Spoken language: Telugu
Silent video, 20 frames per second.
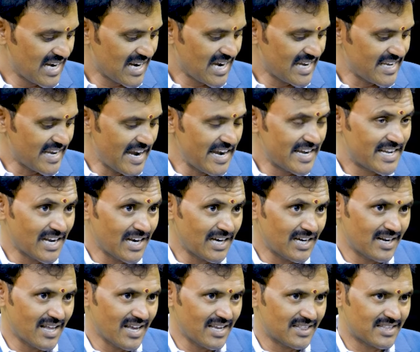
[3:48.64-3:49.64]
గనక ఎయిట్
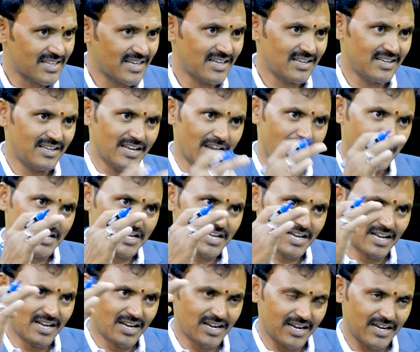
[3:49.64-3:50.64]
ఎండ్ అయితే ఎయిట్
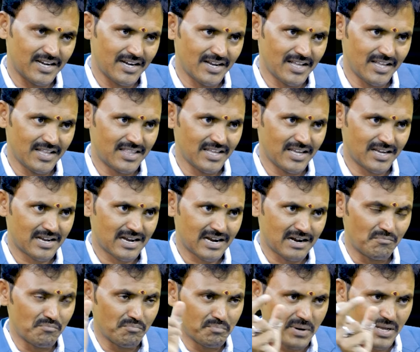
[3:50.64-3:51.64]
గనక ఎండ్ అయితే
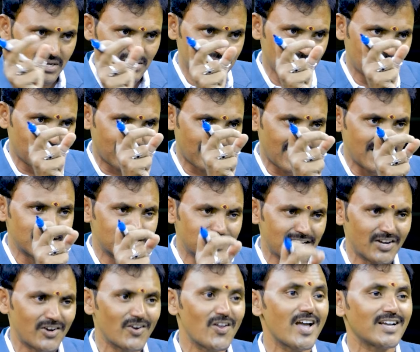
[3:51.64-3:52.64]
కంపల్సరీ రైట్
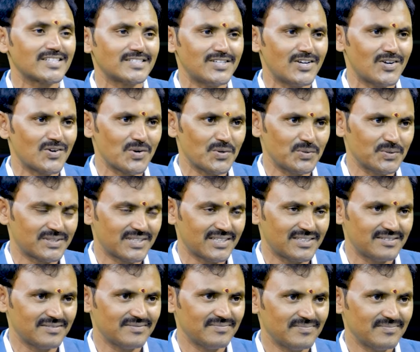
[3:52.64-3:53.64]
సైడ్ లో యాక్సిడెంట్లు అవుతాయి